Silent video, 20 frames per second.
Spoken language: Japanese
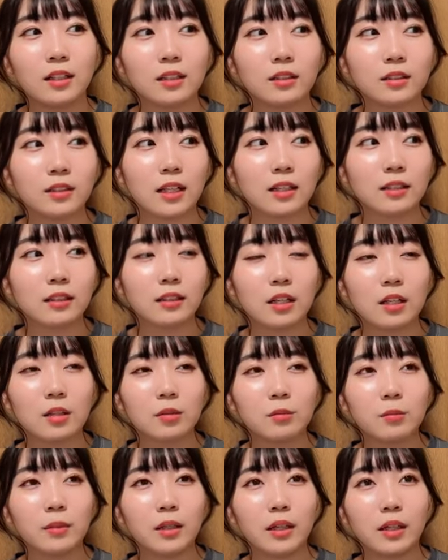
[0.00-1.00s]
3
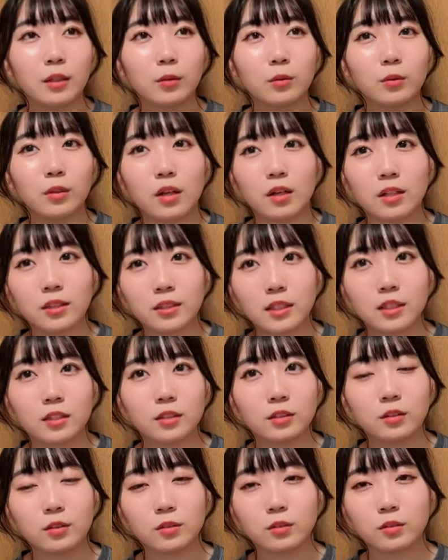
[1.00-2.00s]
点目小川選
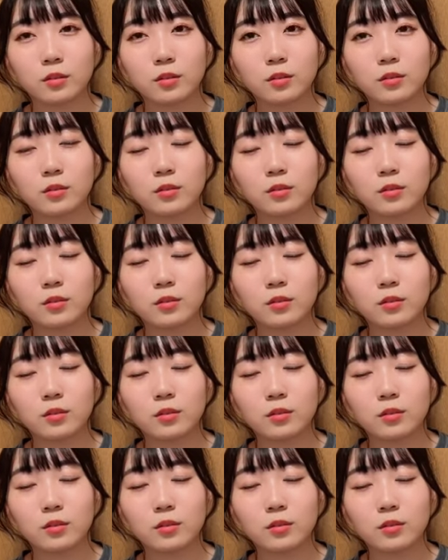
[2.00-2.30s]
手